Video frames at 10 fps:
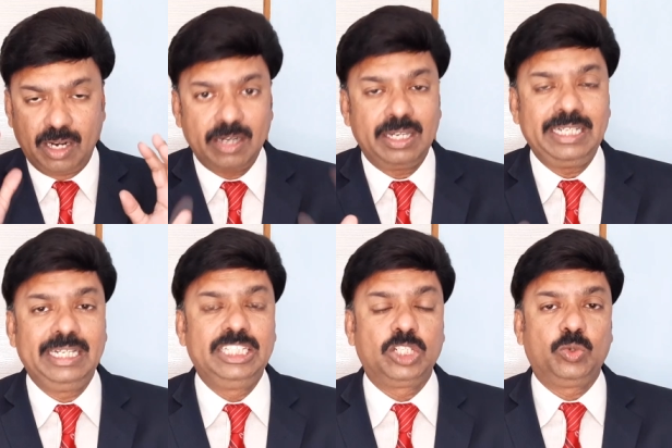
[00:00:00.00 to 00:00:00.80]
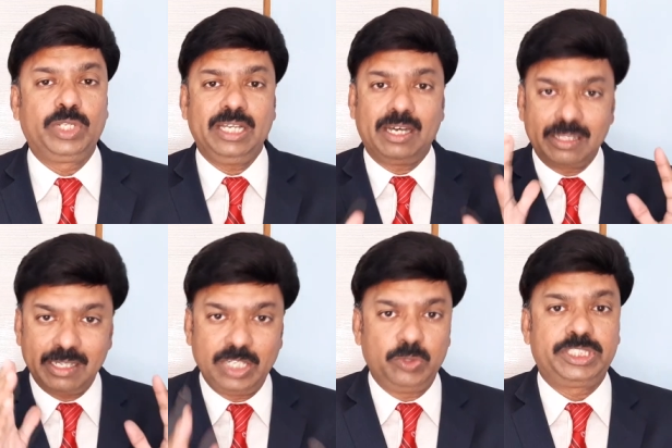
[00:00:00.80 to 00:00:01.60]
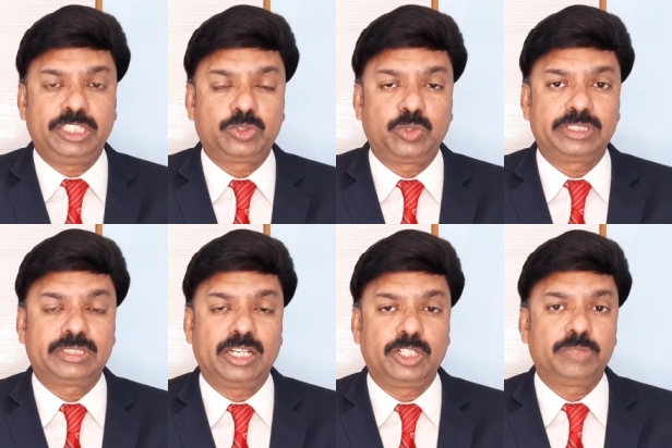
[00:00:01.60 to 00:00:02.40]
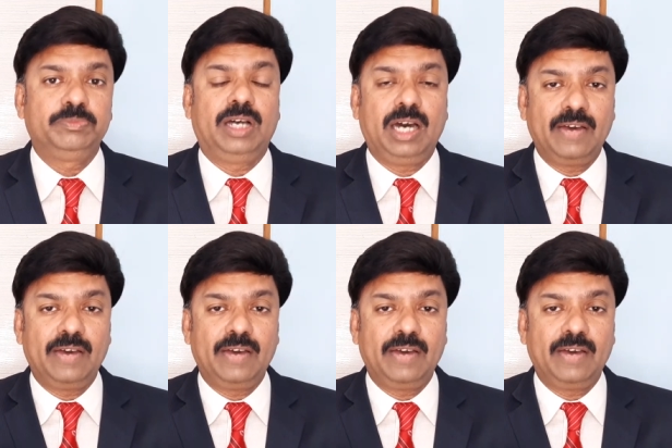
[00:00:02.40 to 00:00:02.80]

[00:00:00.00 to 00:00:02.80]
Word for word: ஆன்லைனில் எழுதக்கூடிய அண்ணா யூனிவர்சிட்டி ஸ்டூடெண்ட்ஸ் ஆகட்டும்